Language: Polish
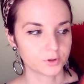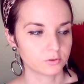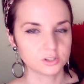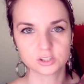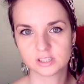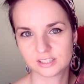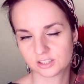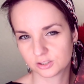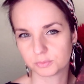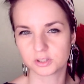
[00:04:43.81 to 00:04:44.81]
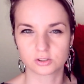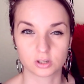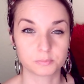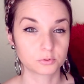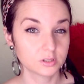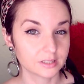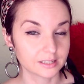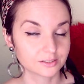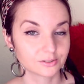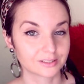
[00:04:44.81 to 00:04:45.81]
No, i jeżeli chcecie sobie też trochę
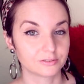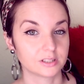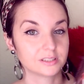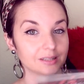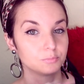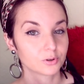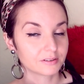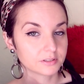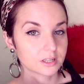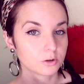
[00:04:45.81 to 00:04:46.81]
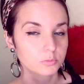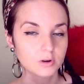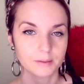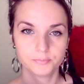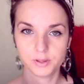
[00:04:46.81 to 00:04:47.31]
poczytać, to zaglądajcie na bloga Wielkiego Buka.